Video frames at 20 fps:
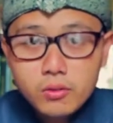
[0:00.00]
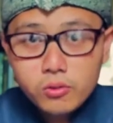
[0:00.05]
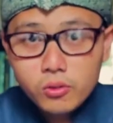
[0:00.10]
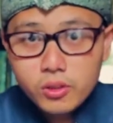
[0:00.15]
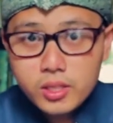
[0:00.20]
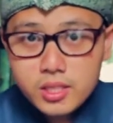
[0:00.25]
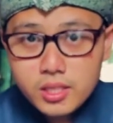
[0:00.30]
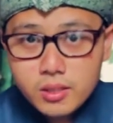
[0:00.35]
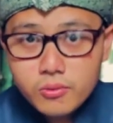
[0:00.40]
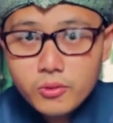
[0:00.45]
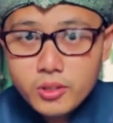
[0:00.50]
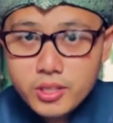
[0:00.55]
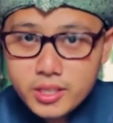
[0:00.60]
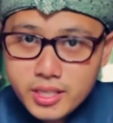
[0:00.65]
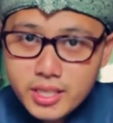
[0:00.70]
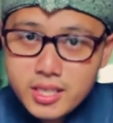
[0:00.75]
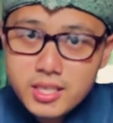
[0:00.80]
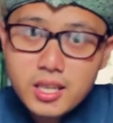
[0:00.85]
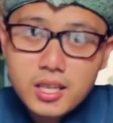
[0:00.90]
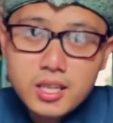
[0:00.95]
Influencer for
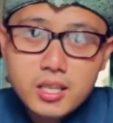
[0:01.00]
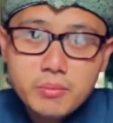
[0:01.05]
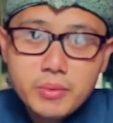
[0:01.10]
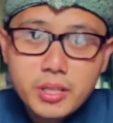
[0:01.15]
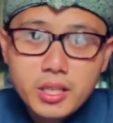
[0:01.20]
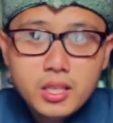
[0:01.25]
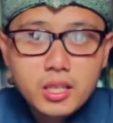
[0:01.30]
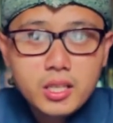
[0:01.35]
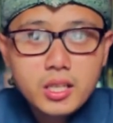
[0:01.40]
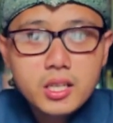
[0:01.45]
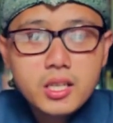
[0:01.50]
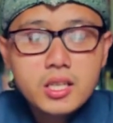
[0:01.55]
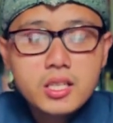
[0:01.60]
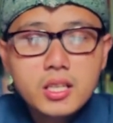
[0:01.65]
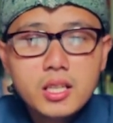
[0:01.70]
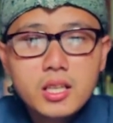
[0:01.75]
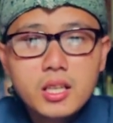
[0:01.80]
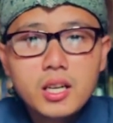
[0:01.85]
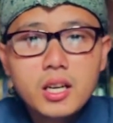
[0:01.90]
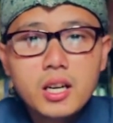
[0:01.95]
Change Academy ini
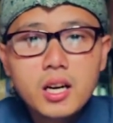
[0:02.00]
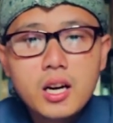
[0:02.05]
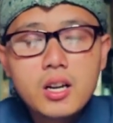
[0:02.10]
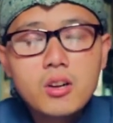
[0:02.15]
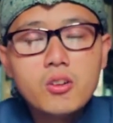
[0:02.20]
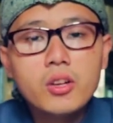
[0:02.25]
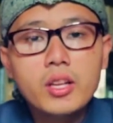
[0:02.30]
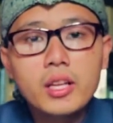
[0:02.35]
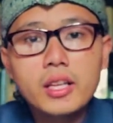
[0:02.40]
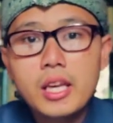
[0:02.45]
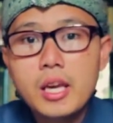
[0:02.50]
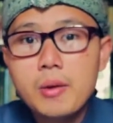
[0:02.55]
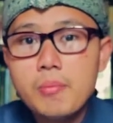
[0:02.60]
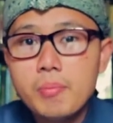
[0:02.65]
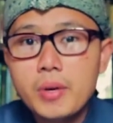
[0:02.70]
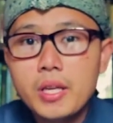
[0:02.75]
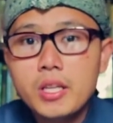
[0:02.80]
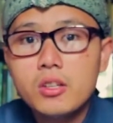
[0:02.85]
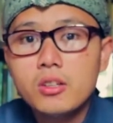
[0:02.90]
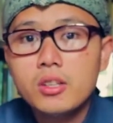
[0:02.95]
diselenggarakan oleh
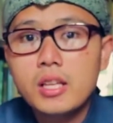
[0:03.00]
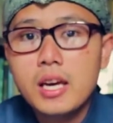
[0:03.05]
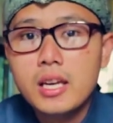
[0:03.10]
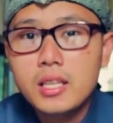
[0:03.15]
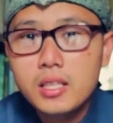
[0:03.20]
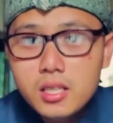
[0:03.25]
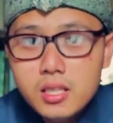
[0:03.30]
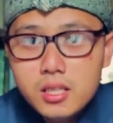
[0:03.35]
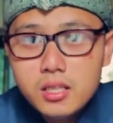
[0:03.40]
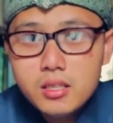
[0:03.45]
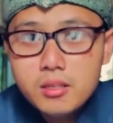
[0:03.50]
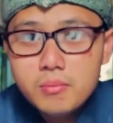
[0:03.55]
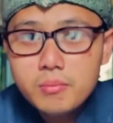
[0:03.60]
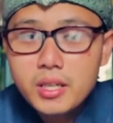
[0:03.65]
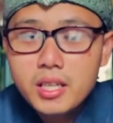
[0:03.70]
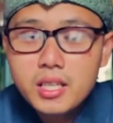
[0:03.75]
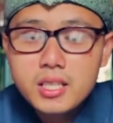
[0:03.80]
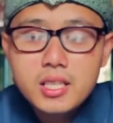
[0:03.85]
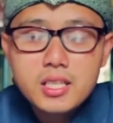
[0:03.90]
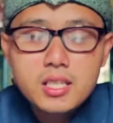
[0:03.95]
Campaign.id
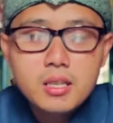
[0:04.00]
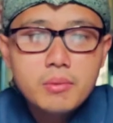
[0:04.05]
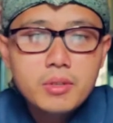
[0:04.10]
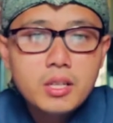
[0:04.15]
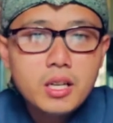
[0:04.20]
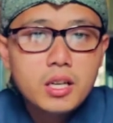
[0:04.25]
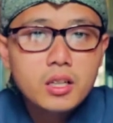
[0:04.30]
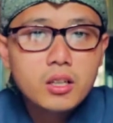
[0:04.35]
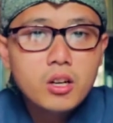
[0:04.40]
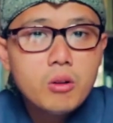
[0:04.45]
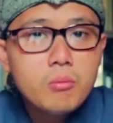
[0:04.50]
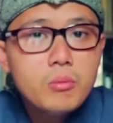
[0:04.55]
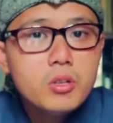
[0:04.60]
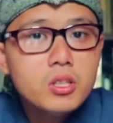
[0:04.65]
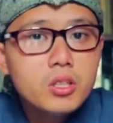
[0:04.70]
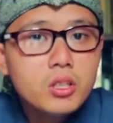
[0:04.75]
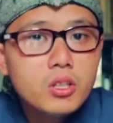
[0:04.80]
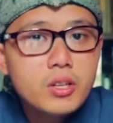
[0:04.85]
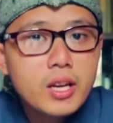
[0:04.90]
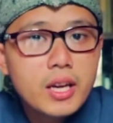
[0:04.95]
bekerjasama dengan
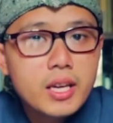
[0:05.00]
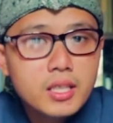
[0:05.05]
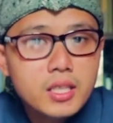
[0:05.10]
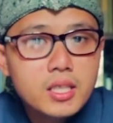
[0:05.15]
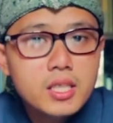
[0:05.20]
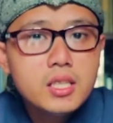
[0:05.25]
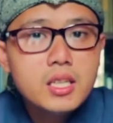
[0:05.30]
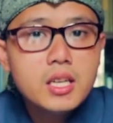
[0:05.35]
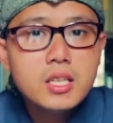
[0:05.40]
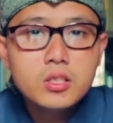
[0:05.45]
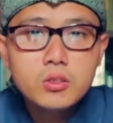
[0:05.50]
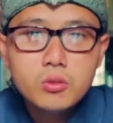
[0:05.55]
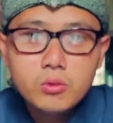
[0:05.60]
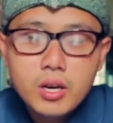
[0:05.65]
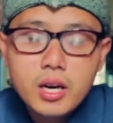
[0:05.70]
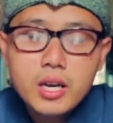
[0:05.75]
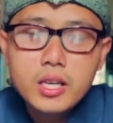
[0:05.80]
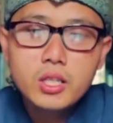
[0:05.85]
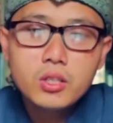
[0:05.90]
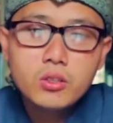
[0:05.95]
Common Ground ID dan
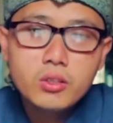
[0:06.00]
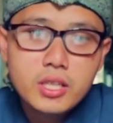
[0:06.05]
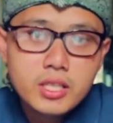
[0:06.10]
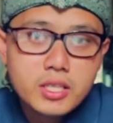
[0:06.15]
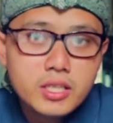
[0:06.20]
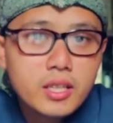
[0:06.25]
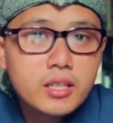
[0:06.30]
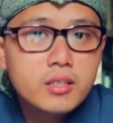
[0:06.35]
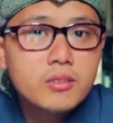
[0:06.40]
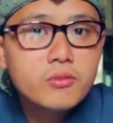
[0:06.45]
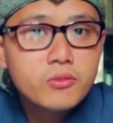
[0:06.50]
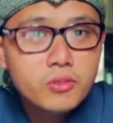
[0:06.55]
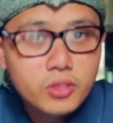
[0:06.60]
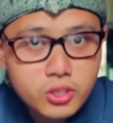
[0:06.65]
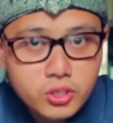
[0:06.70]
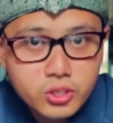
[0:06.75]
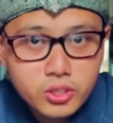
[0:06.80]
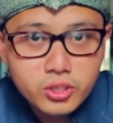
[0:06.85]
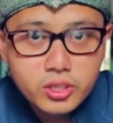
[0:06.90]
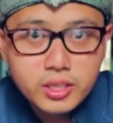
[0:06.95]
juga Indonesian
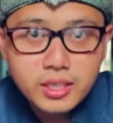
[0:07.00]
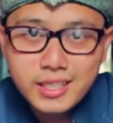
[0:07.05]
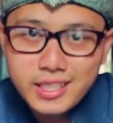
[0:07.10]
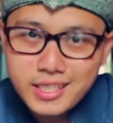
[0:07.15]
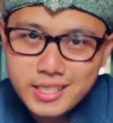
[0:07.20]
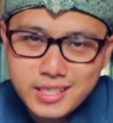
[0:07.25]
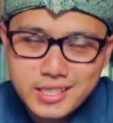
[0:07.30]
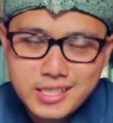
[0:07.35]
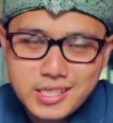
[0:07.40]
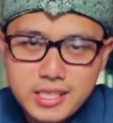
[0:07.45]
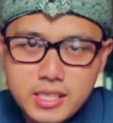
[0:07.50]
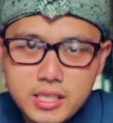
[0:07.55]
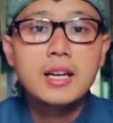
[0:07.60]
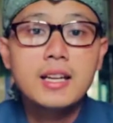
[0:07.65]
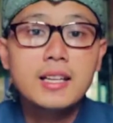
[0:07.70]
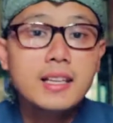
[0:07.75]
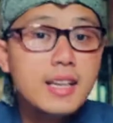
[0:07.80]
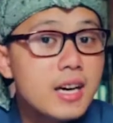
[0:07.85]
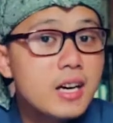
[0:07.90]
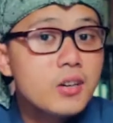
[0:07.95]
Future Leader.
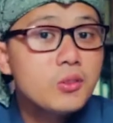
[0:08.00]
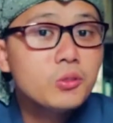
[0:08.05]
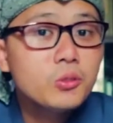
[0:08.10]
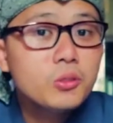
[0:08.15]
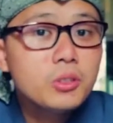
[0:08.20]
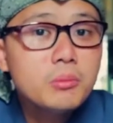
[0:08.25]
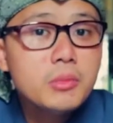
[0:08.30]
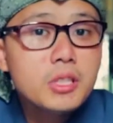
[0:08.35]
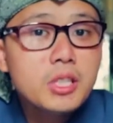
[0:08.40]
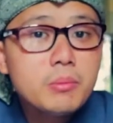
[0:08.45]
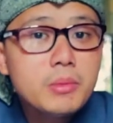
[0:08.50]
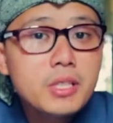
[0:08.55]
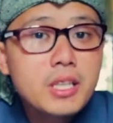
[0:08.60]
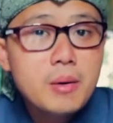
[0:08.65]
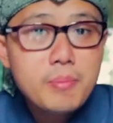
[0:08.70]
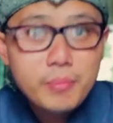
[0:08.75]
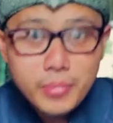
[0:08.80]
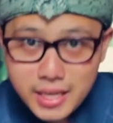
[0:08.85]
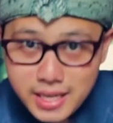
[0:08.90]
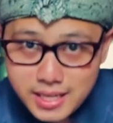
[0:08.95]
Nah, untuk teman-teman
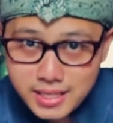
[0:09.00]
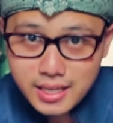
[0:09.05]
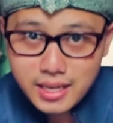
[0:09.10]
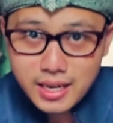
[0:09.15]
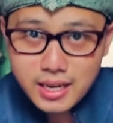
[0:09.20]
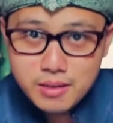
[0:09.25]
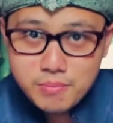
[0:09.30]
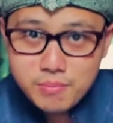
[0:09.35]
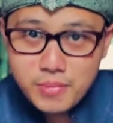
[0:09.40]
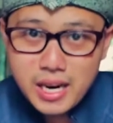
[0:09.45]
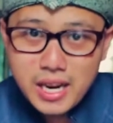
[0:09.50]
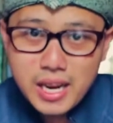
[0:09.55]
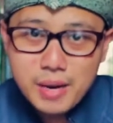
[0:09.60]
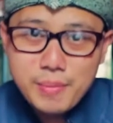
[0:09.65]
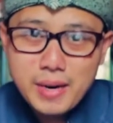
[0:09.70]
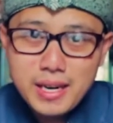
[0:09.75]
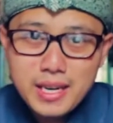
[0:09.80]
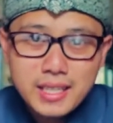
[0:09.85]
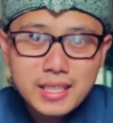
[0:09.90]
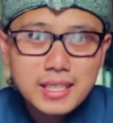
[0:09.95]
yang penasaran
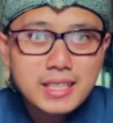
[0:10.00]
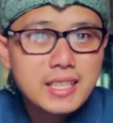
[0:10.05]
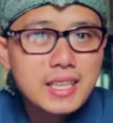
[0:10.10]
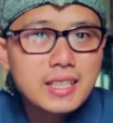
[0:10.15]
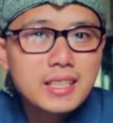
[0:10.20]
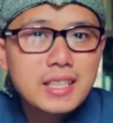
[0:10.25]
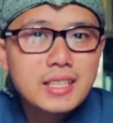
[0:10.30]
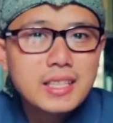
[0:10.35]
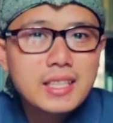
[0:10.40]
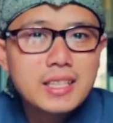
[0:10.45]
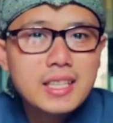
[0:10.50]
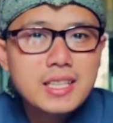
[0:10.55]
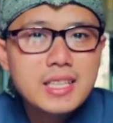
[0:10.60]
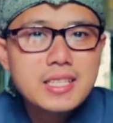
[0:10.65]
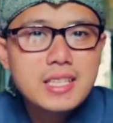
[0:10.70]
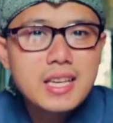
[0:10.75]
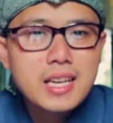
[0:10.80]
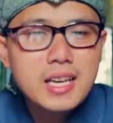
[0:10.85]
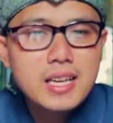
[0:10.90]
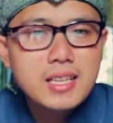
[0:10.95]
bagaimana kegiatan kita
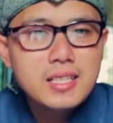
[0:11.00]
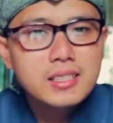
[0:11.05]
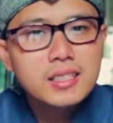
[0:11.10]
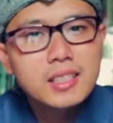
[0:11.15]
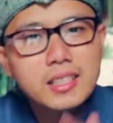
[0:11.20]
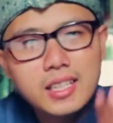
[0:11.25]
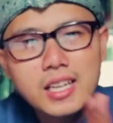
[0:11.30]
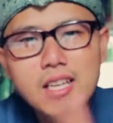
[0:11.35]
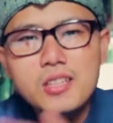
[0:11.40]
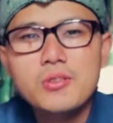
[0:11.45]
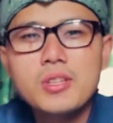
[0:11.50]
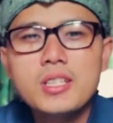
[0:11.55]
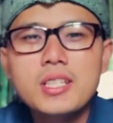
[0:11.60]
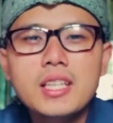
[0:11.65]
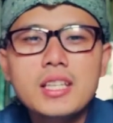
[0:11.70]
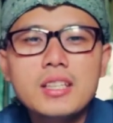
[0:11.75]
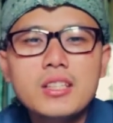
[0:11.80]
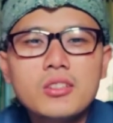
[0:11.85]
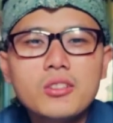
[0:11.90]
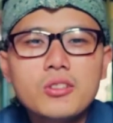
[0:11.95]
di sana, langsung aja
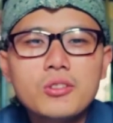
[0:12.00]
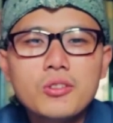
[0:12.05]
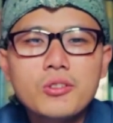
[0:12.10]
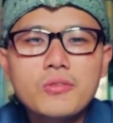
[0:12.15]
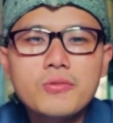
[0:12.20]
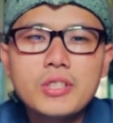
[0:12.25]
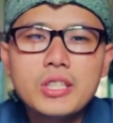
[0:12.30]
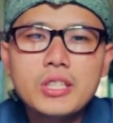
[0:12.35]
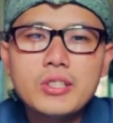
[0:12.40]
kita tonton